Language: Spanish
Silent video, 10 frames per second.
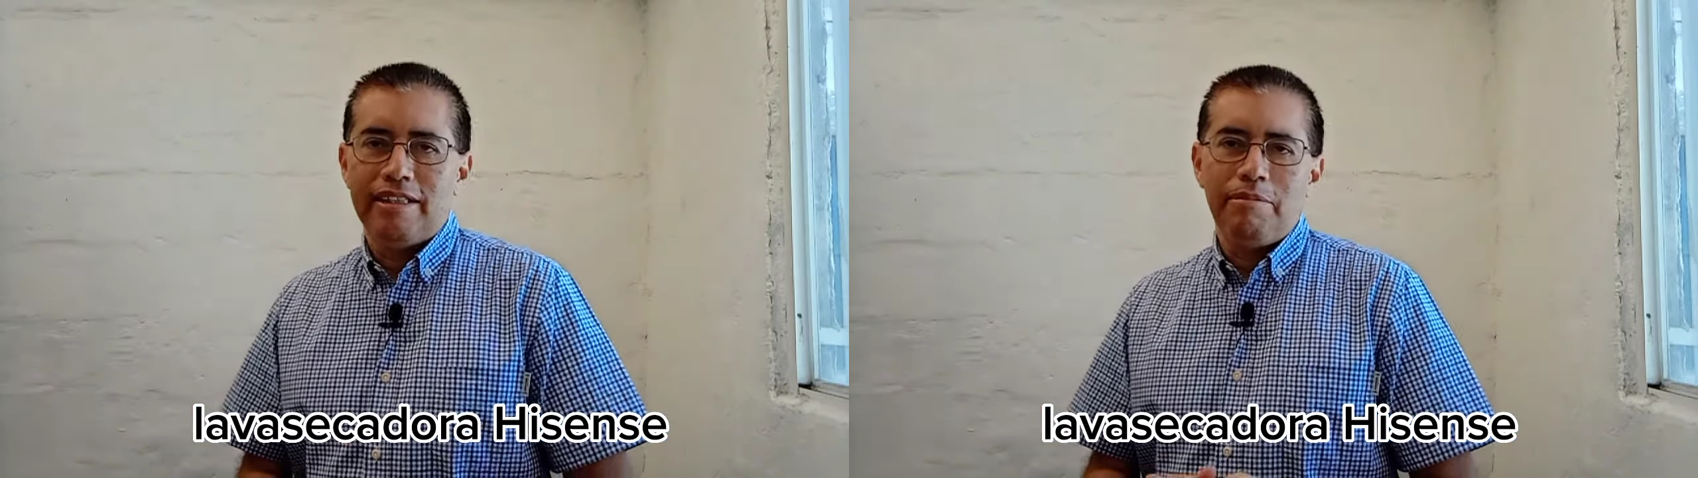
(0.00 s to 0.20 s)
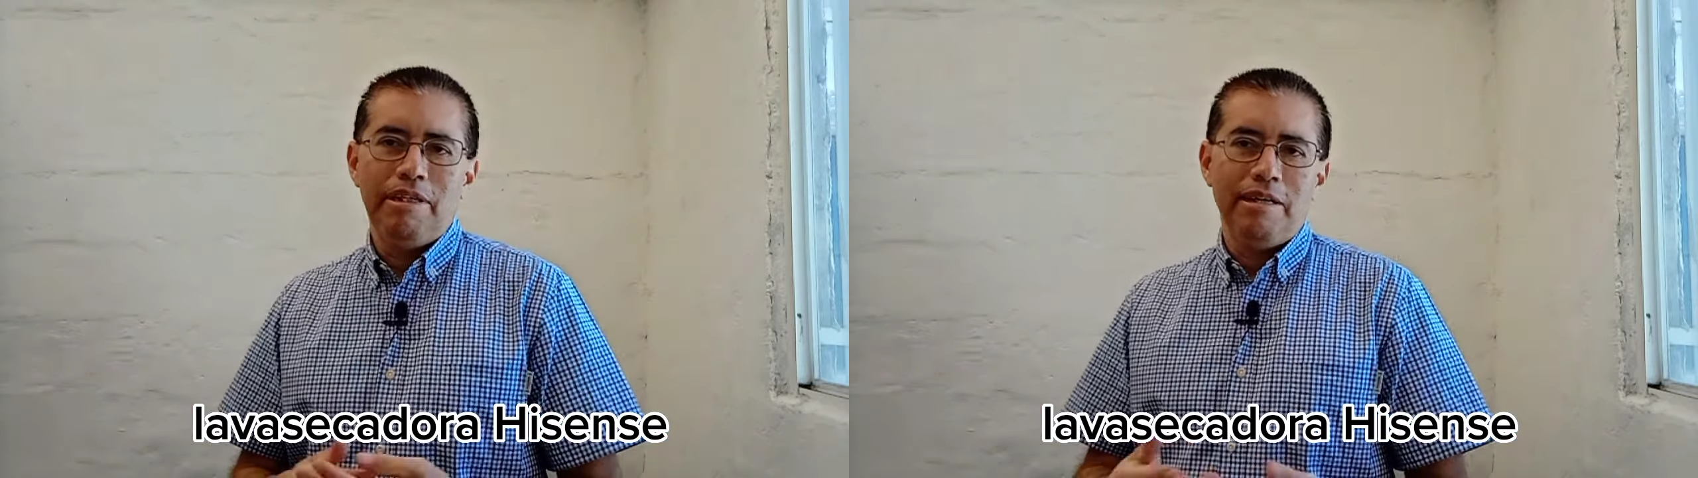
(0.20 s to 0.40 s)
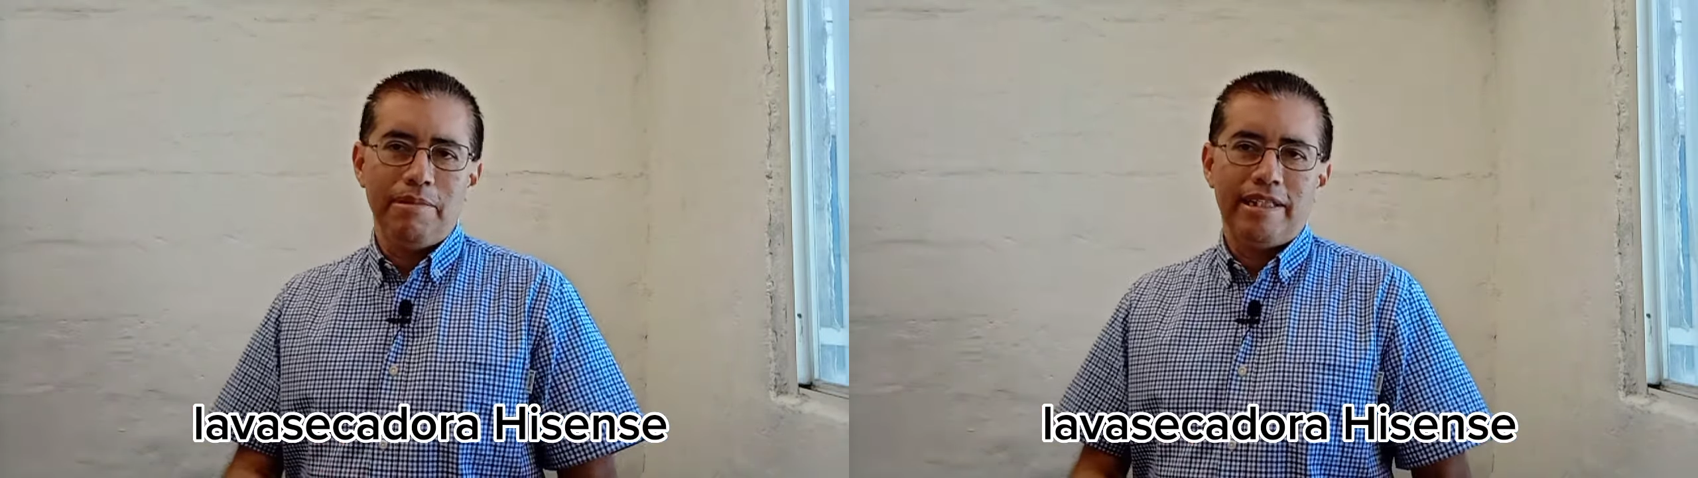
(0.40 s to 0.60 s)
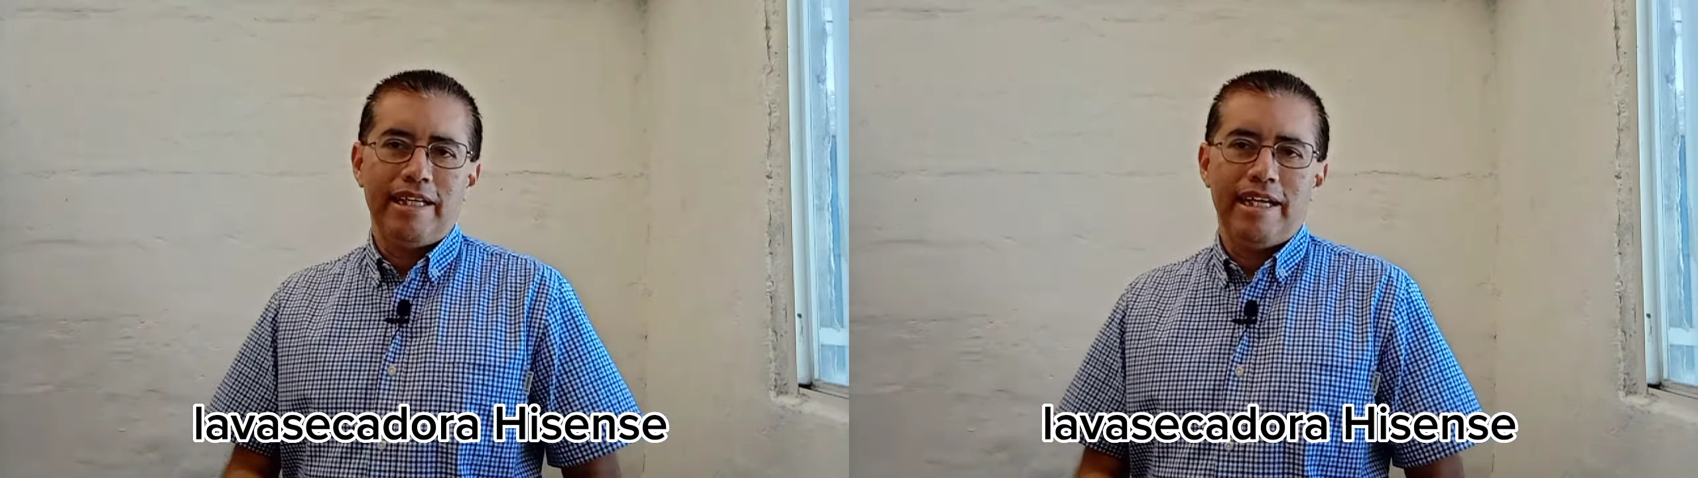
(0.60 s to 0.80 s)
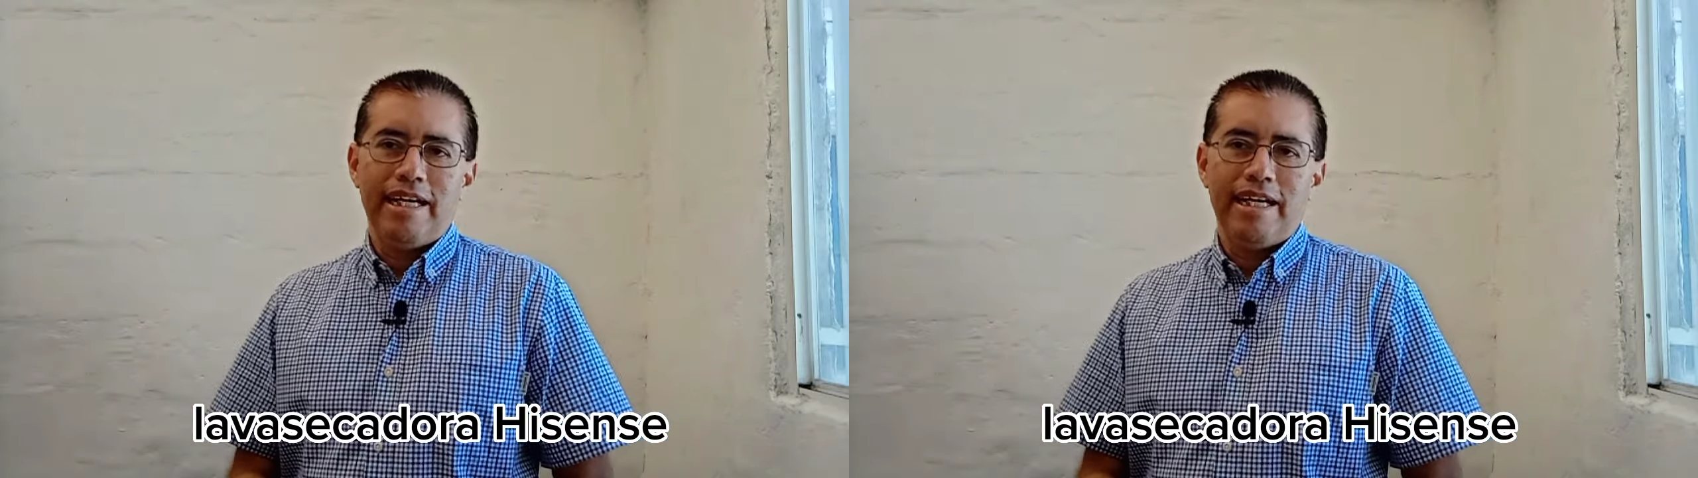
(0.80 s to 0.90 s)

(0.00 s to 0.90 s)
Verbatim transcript: también la marca